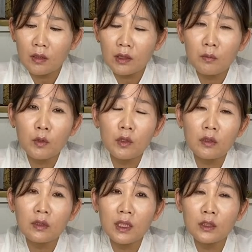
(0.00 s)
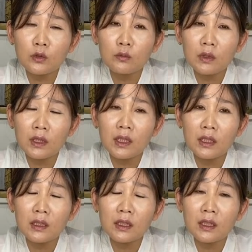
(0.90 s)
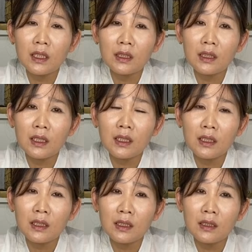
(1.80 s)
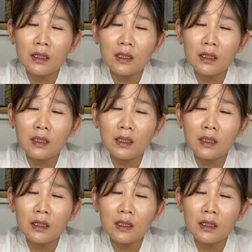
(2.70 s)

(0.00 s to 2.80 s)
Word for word: 그냥 뭐 여름까지 좀 기다린 시간이나